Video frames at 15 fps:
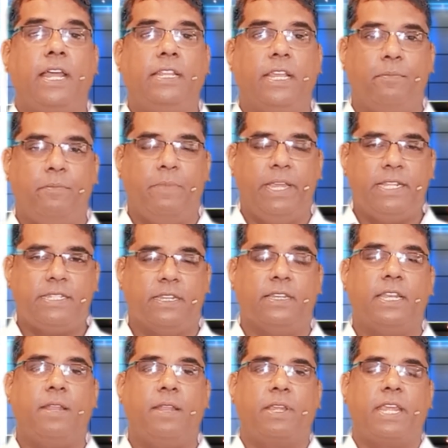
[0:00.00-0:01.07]
அந்த
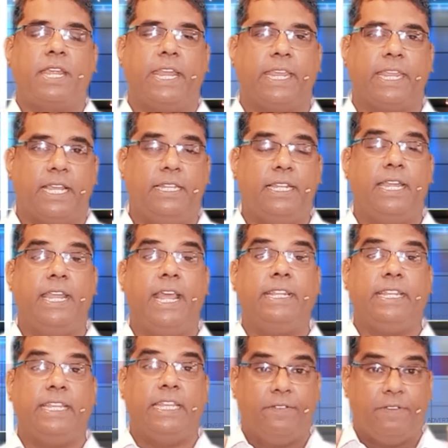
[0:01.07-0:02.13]
மெடிசன் நமக்கு கிடைக்காது ரெண்டாயிரத்தி